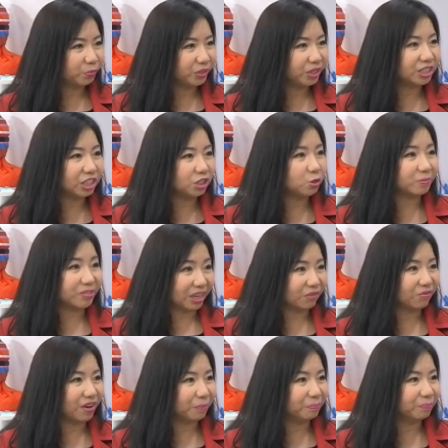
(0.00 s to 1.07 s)
người sử dụng sản
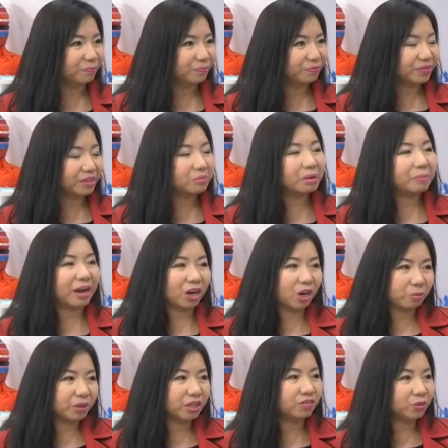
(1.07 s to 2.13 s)
phẩm để mà bạn
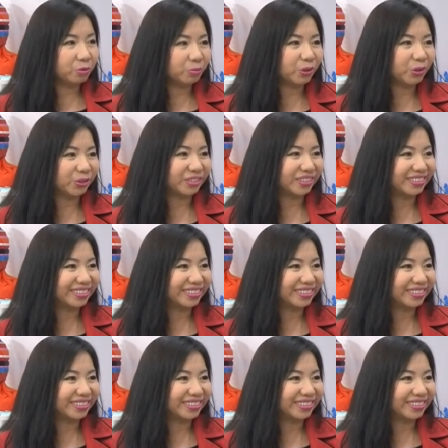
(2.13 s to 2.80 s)
góp ý với chúng tôi